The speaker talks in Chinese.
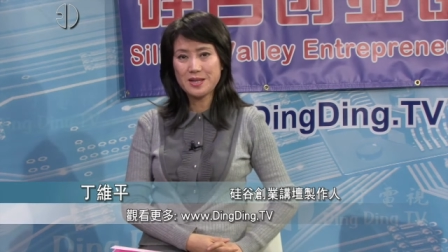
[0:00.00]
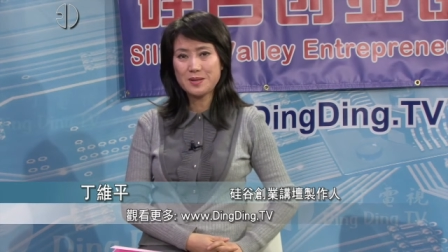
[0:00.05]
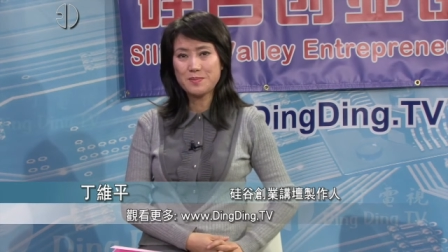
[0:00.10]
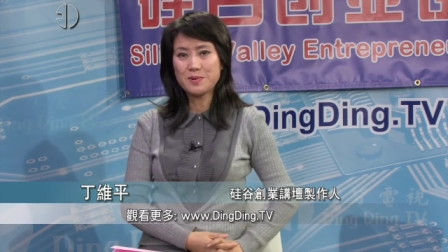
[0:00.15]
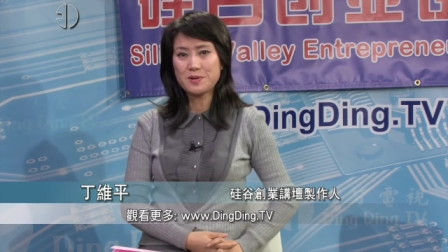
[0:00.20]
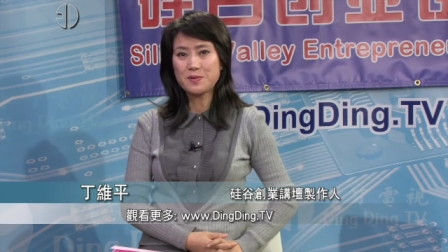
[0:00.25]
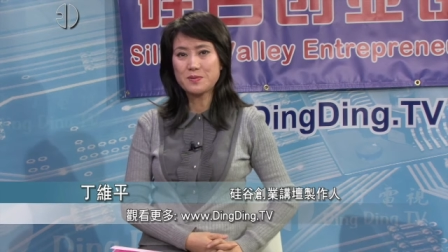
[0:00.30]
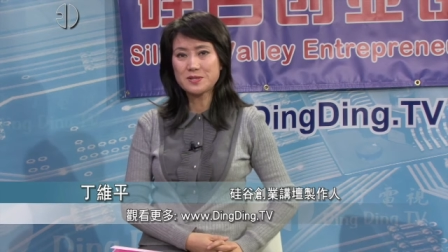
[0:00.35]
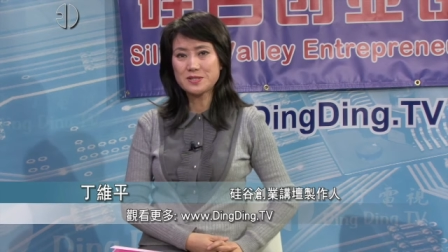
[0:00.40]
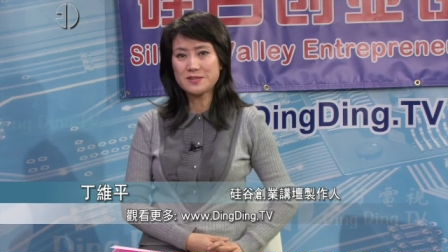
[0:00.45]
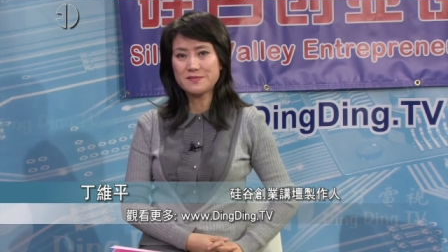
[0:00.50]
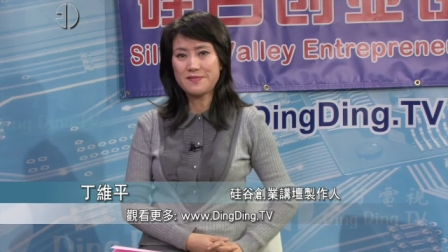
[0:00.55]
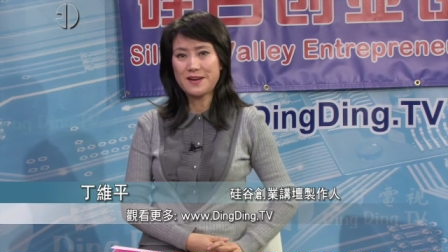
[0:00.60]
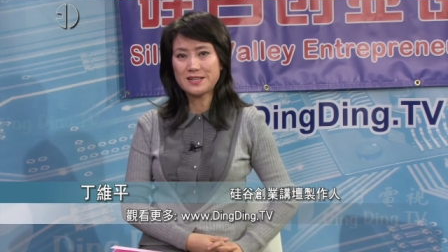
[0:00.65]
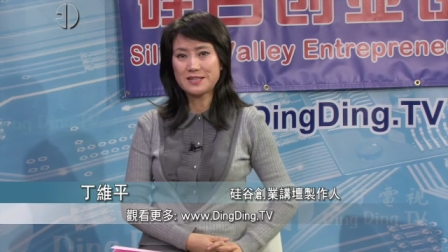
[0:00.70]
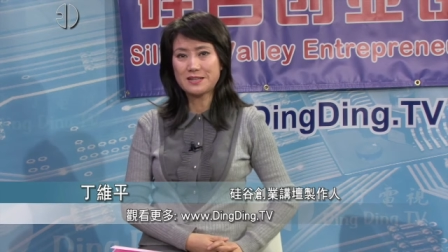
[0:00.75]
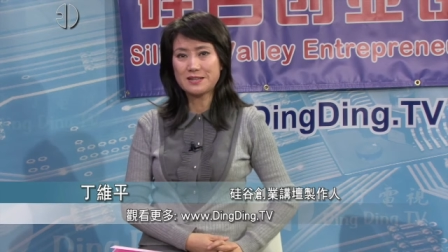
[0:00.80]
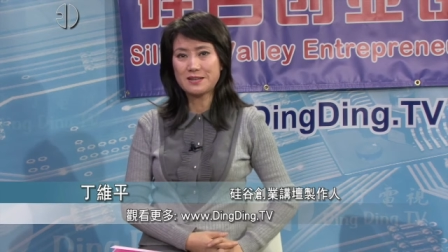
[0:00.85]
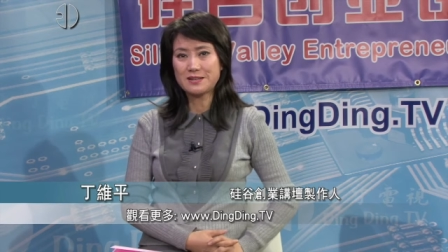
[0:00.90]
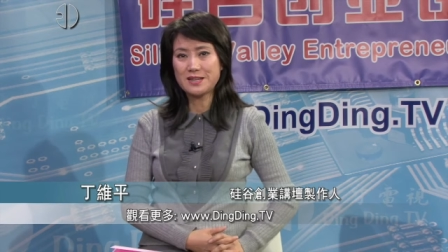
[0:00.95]
那么公司发
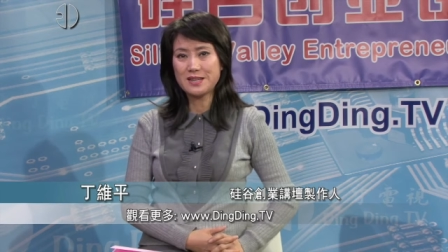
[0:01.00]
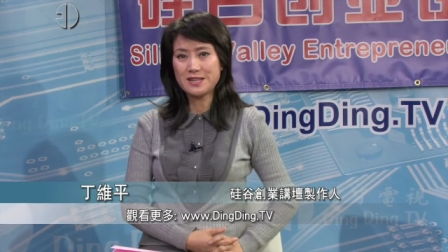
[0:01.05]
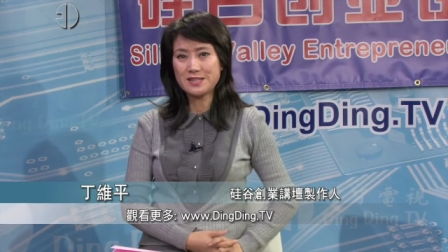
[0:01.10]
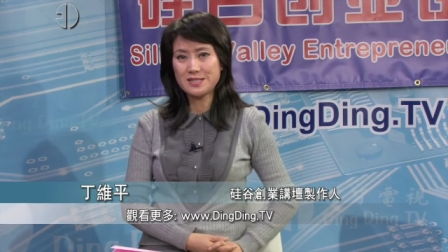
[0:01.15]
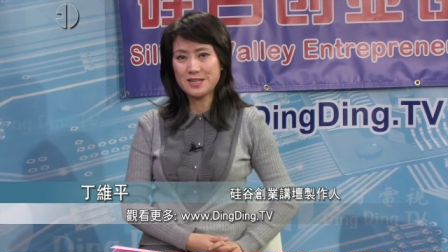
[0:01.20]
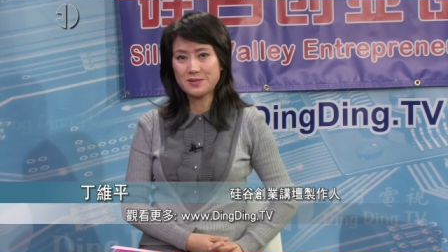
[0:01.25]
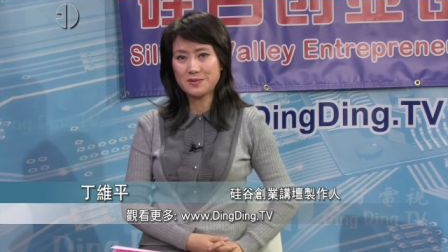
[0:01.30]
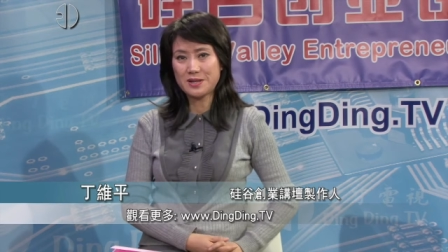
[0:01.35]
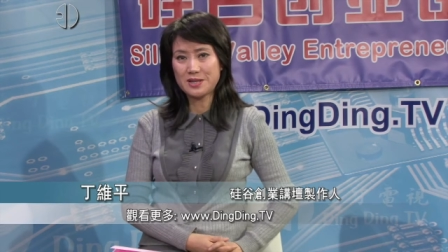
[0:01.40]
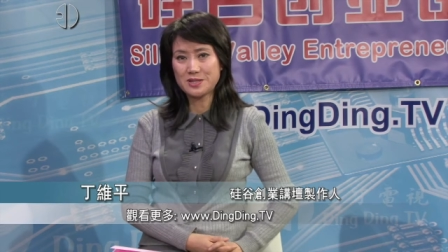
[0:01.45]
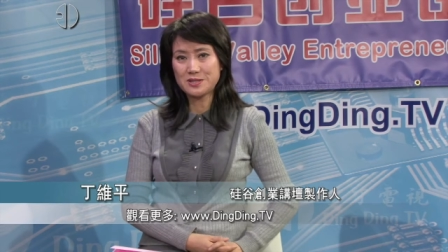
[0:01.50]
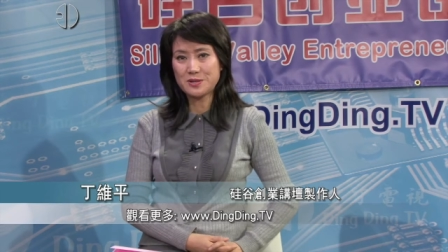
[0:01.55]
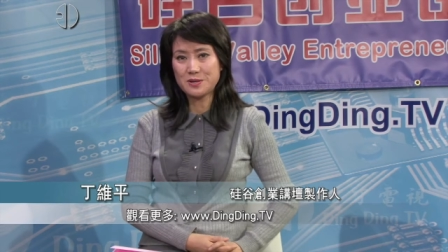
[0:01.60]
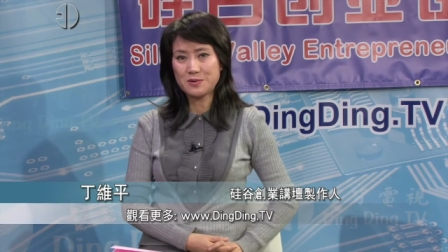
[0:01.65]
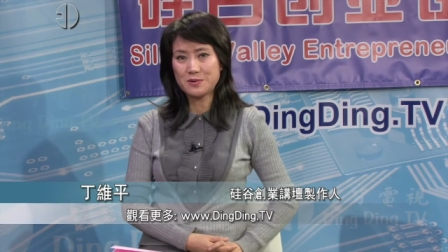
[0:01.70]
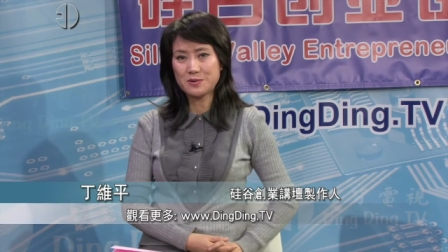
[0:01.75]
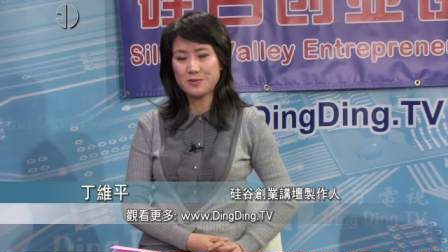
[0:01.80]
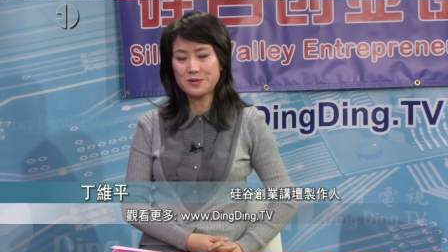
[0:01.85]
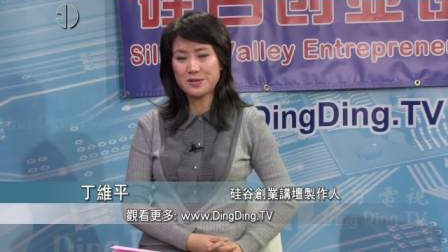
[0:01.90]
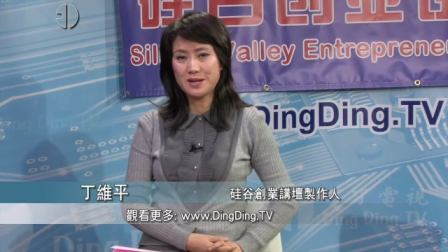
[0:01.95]
展到另一阶段的时候，
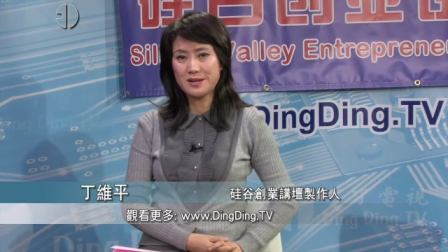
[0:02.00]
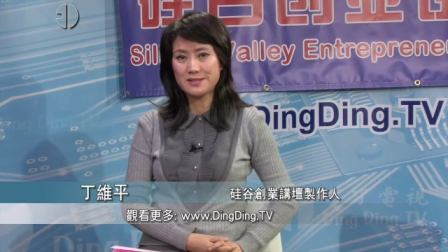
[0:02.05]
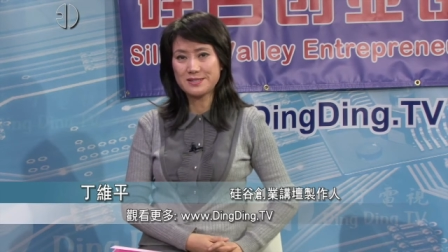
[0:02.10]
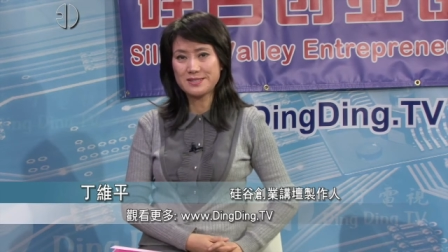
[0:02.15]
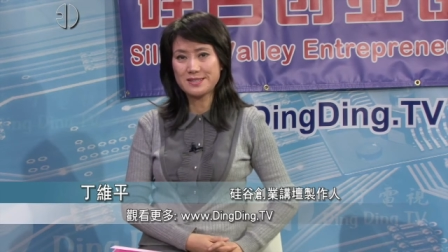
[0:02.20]
会遇到一